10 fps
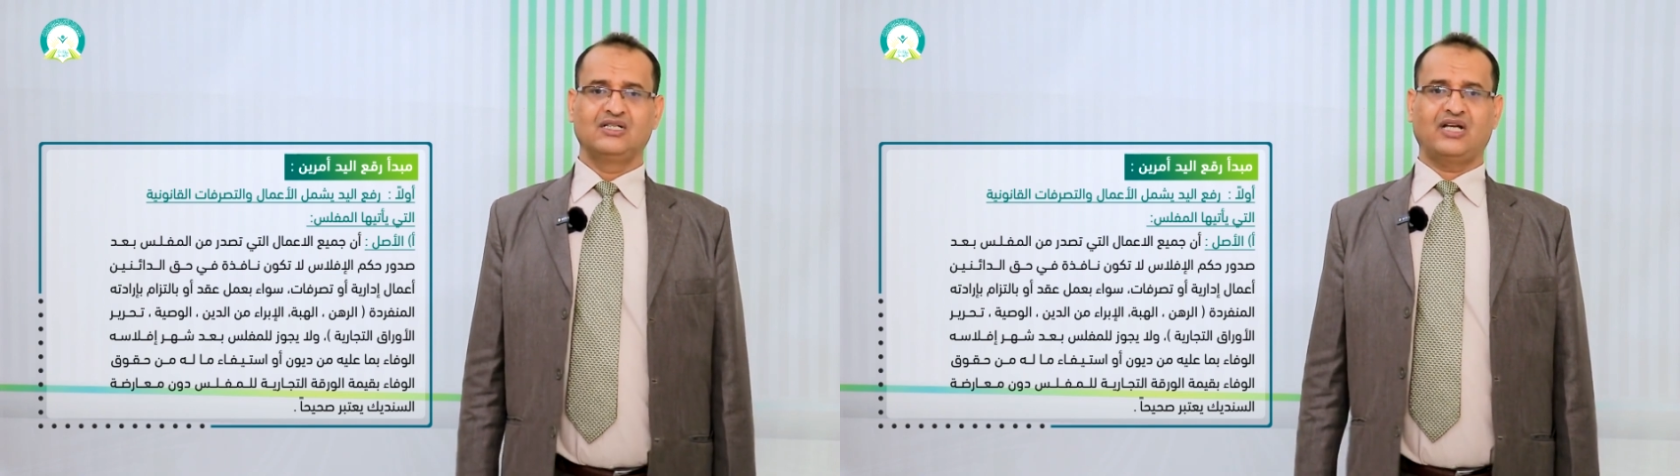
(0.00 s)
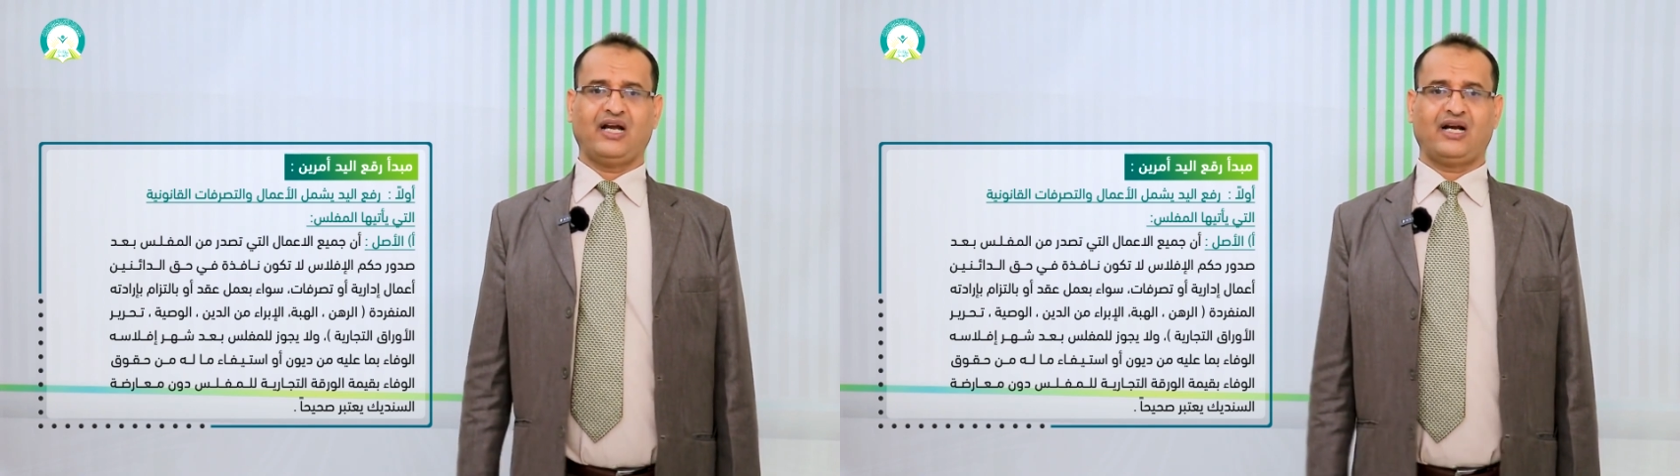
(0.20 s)

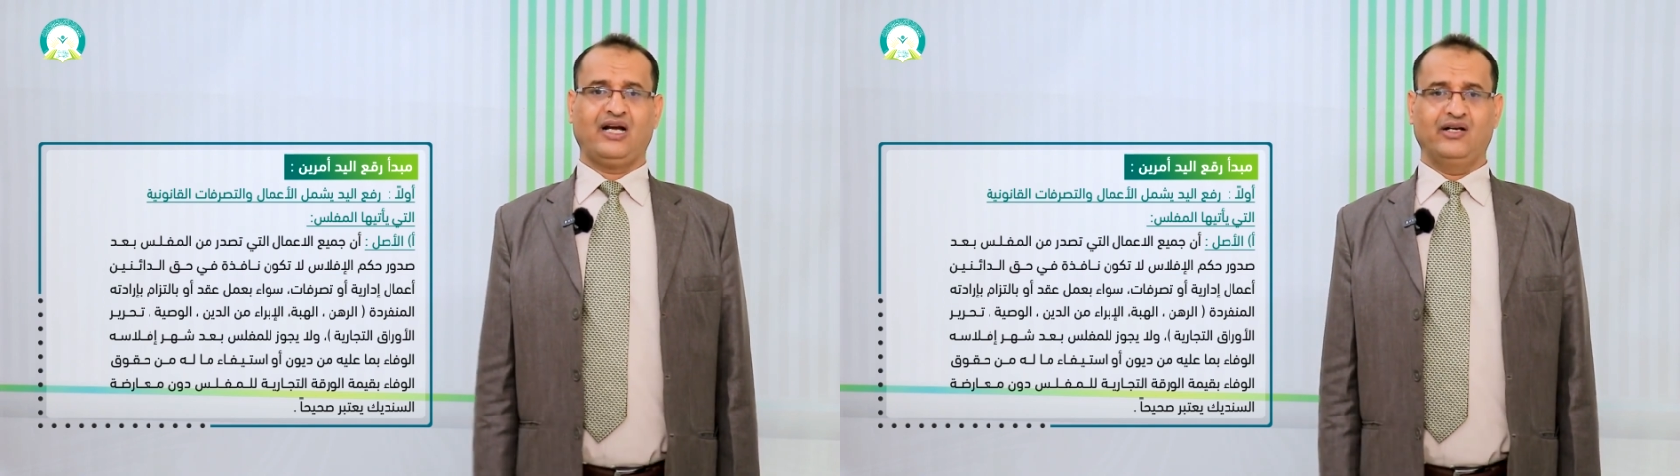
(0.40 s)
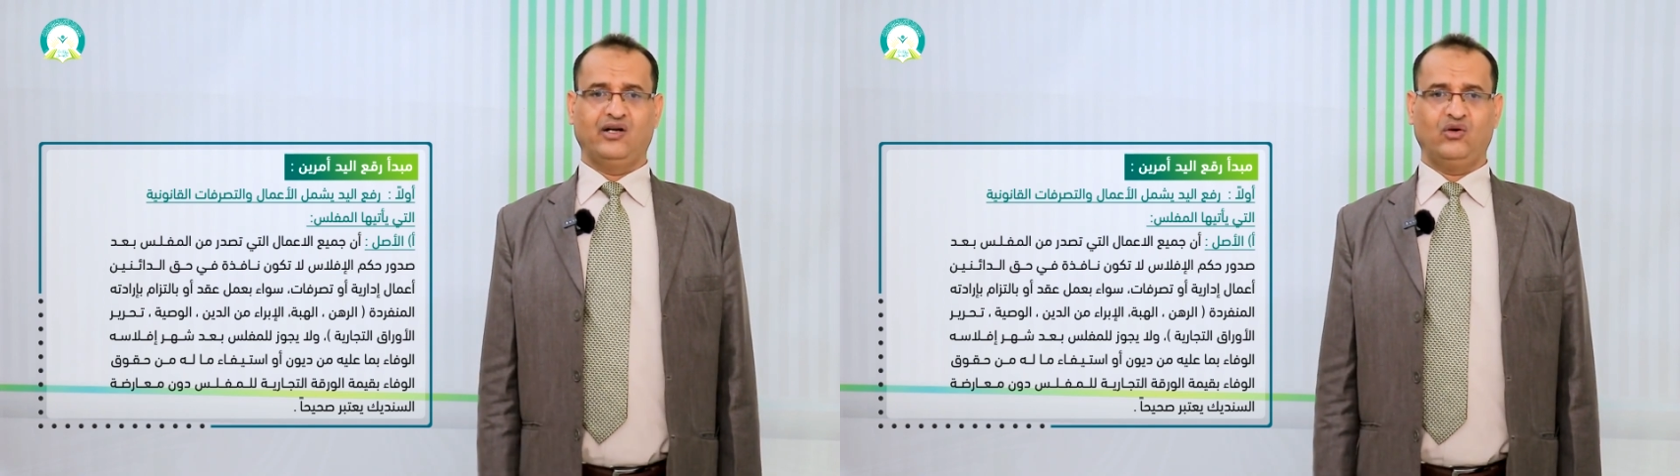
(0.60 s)

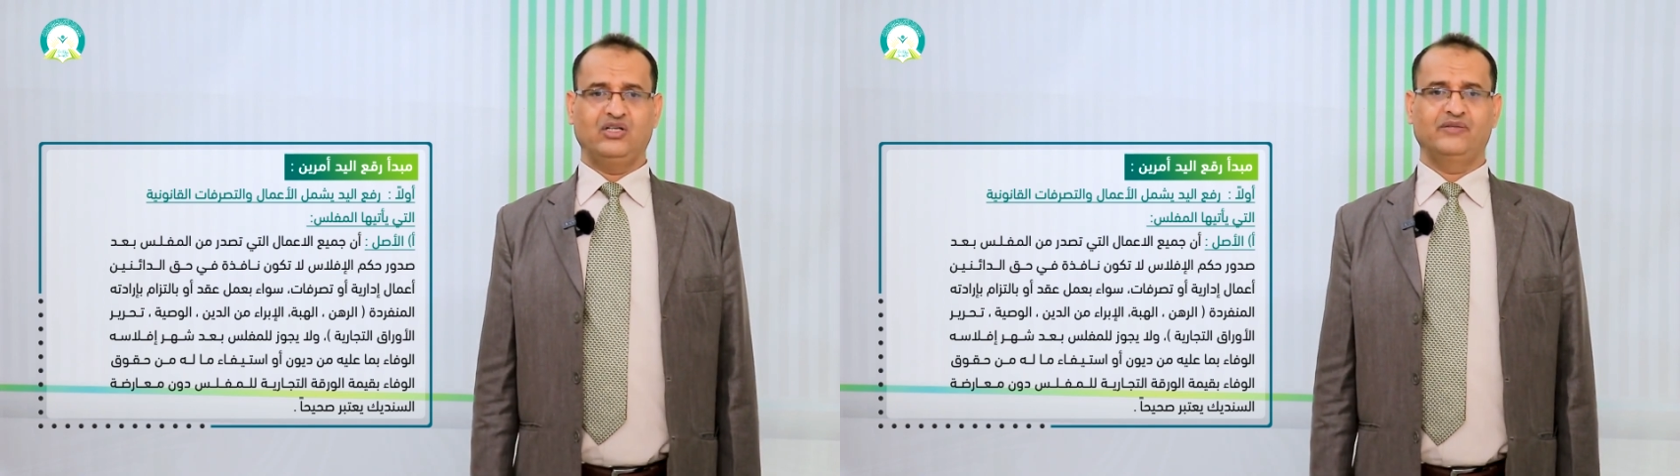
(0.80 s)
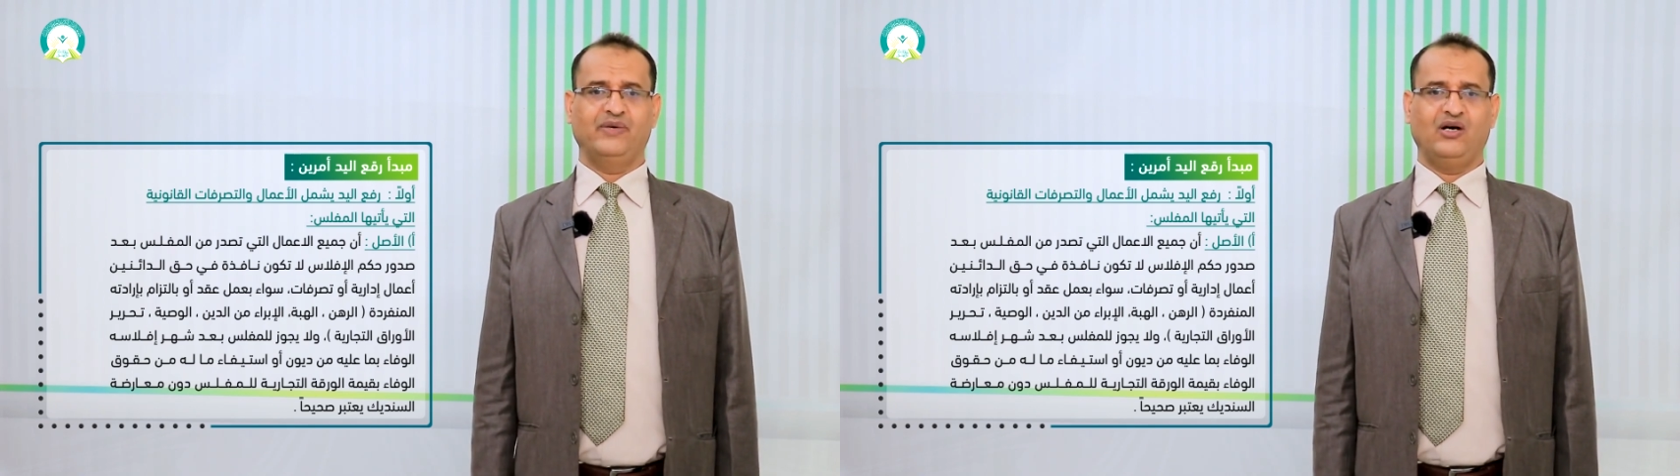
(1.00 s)
كالرهن أو
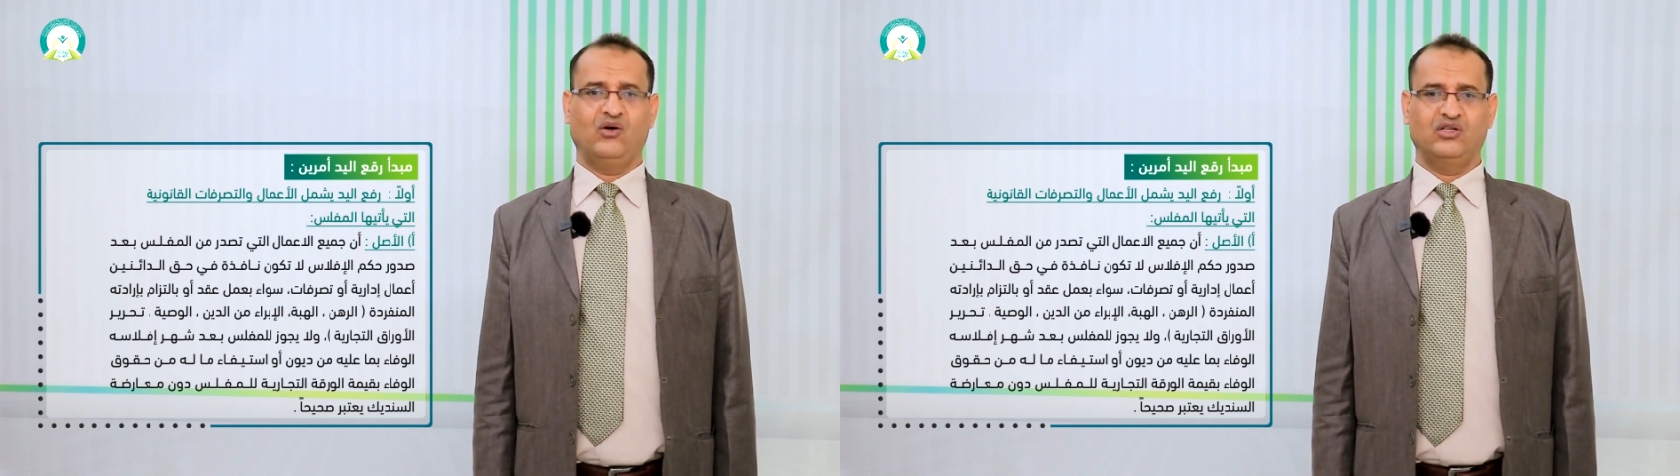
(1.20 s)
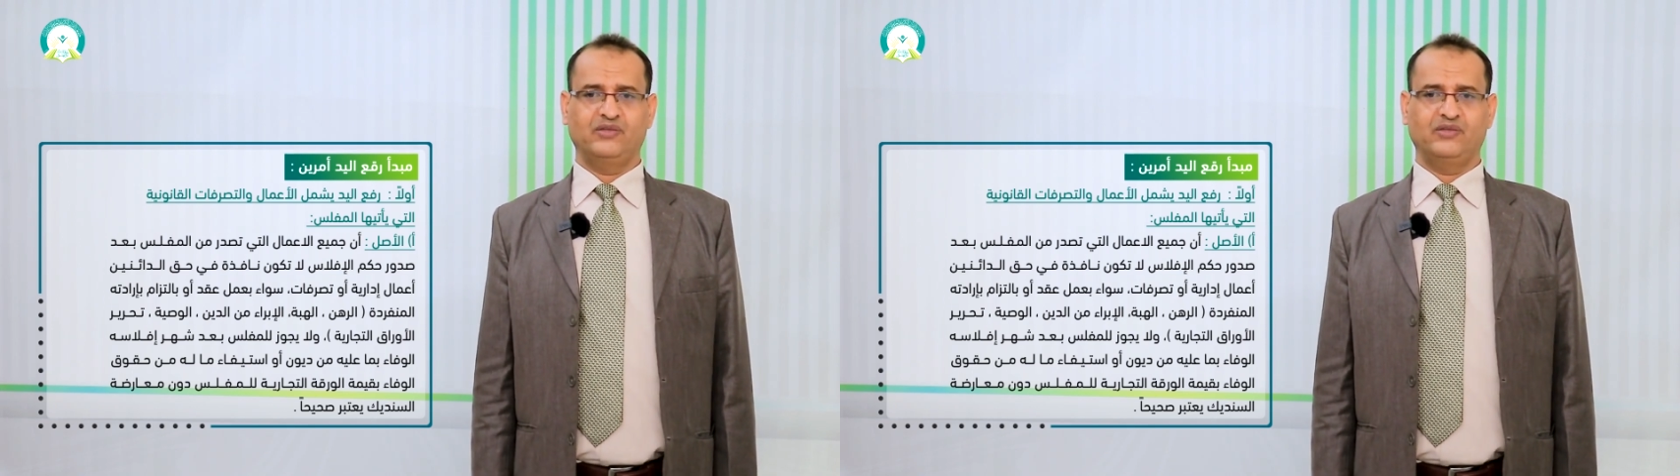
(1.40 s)
الهبة أو